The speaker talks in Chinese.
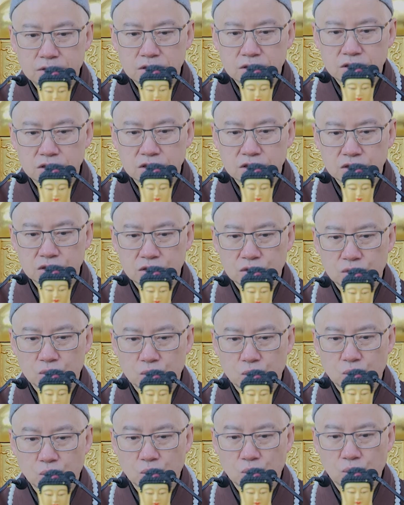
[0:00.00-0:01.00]
是
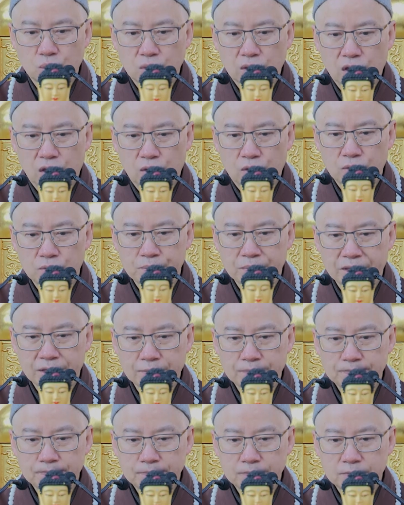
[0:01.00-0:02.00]
无漏
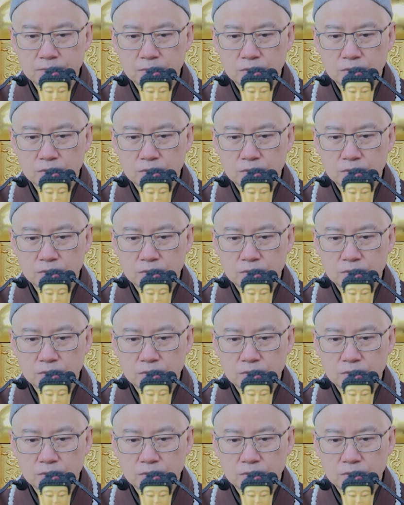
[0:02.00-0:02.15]
明，